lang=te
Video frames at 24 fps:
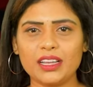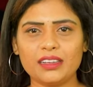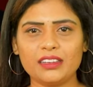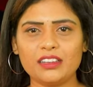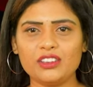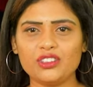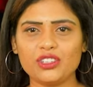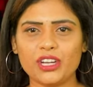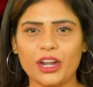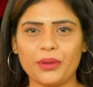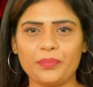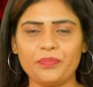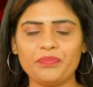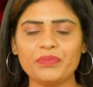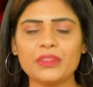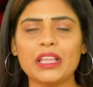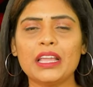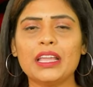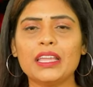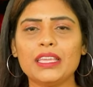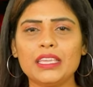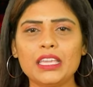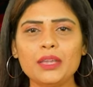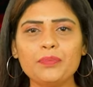గా నిలిచాడు
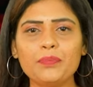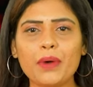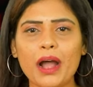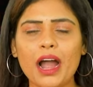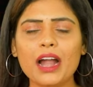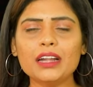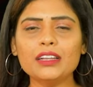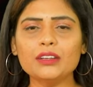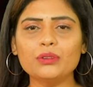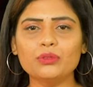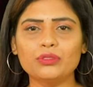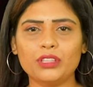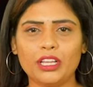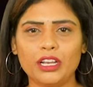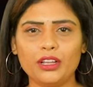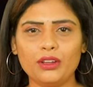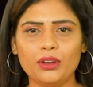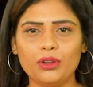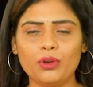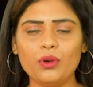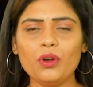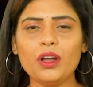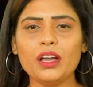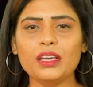ఈ పాటను
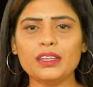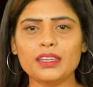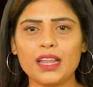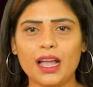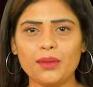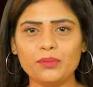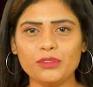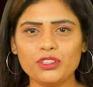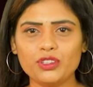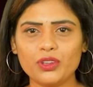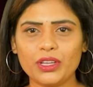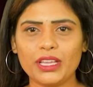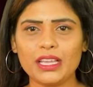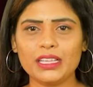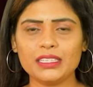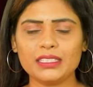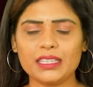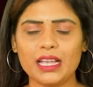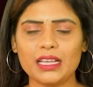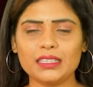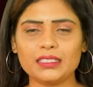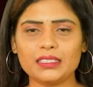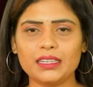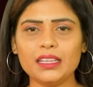తెలుగులో రామజోగే
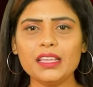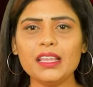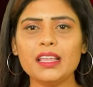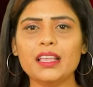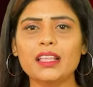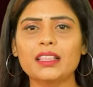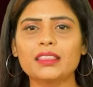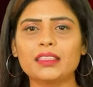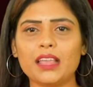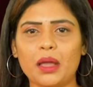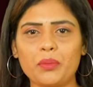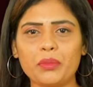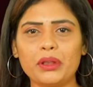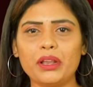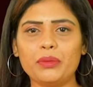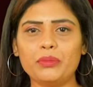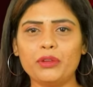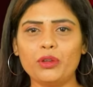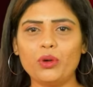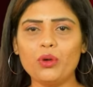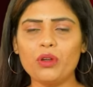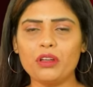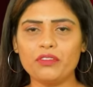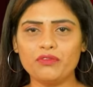శాస్త్రి
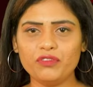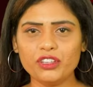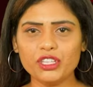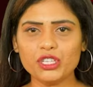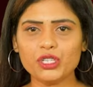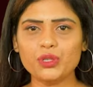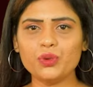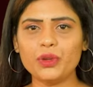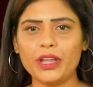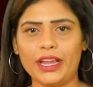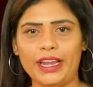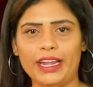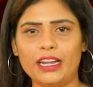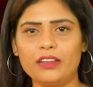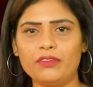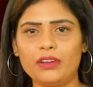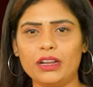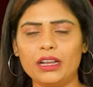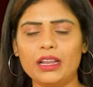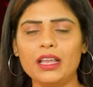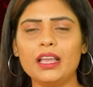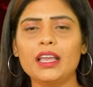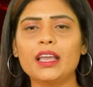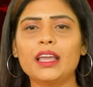తమిళంలో విష్ణు
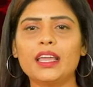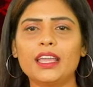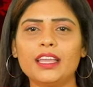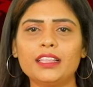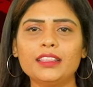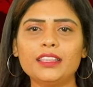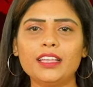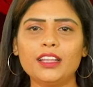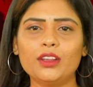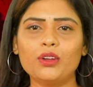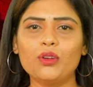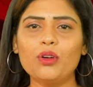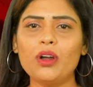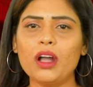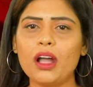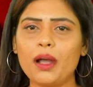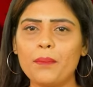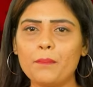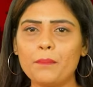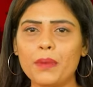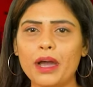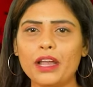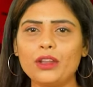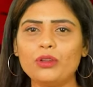ఎడవన్ హిందీలో
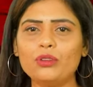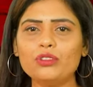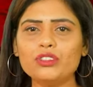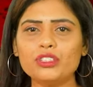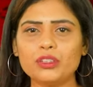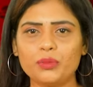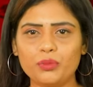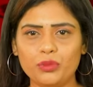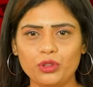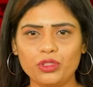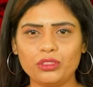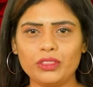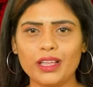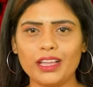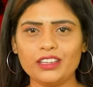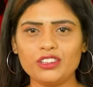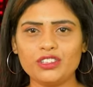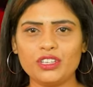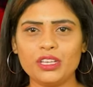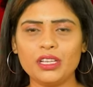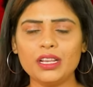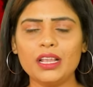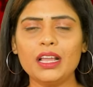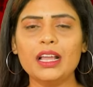మనోజ్
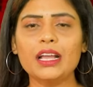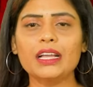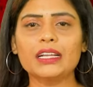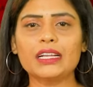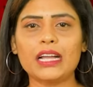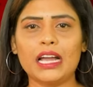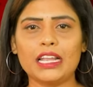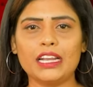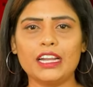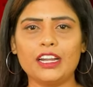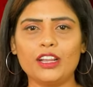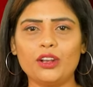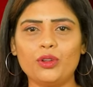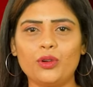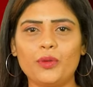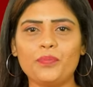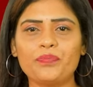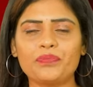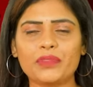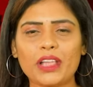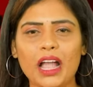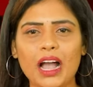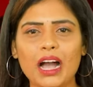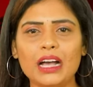ముంతాషీర్ కన్నడలో
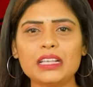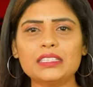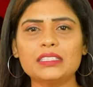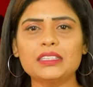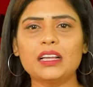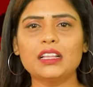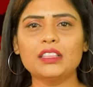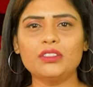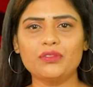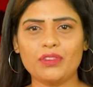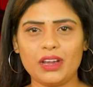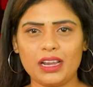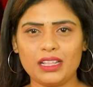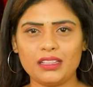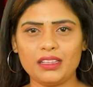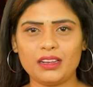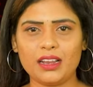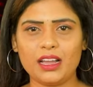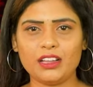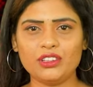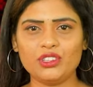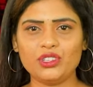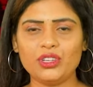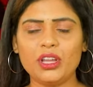ఆజాద్
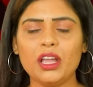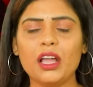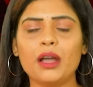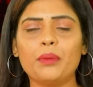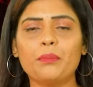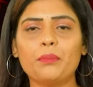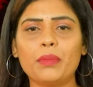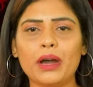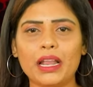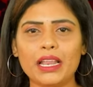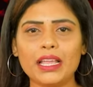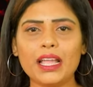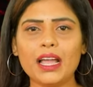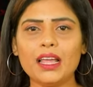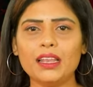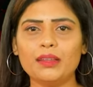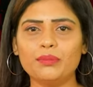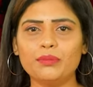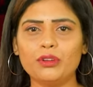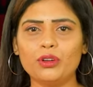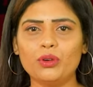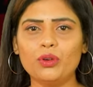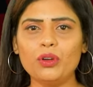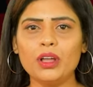వరదరాజ్
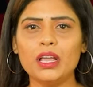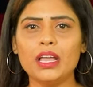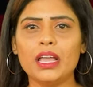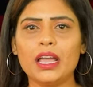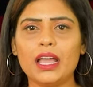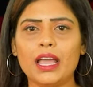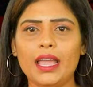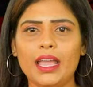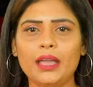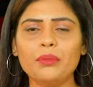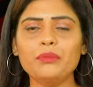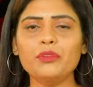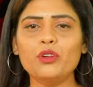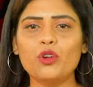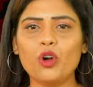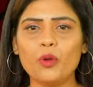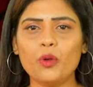మలయాళంలో ఎం